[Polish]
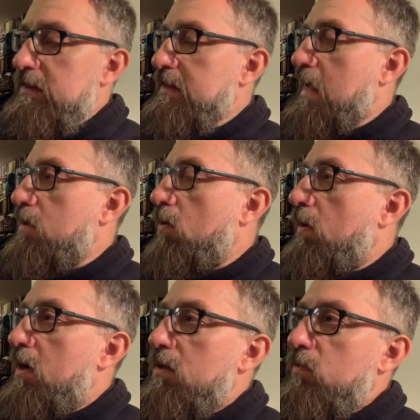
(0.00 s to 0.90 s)

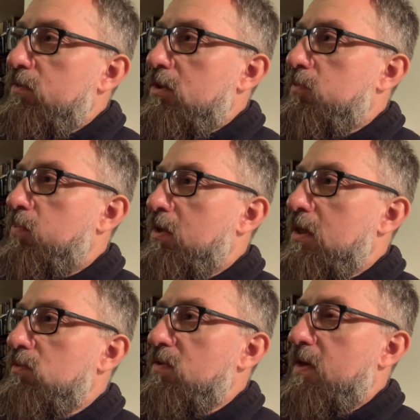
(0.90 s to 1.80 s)
znają, ale również
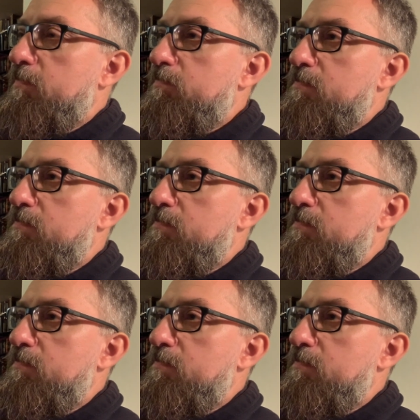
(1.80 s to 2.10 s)
pokazuje